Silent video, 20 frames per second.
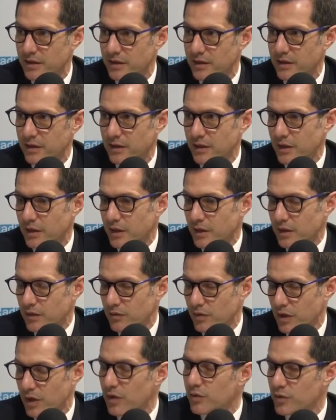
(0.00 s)
Hein
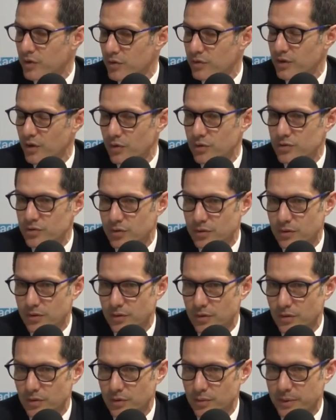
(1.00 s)
voilà, oui, on a reçu
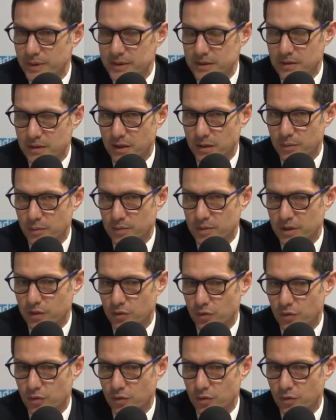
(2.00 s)
euh, le président de la République.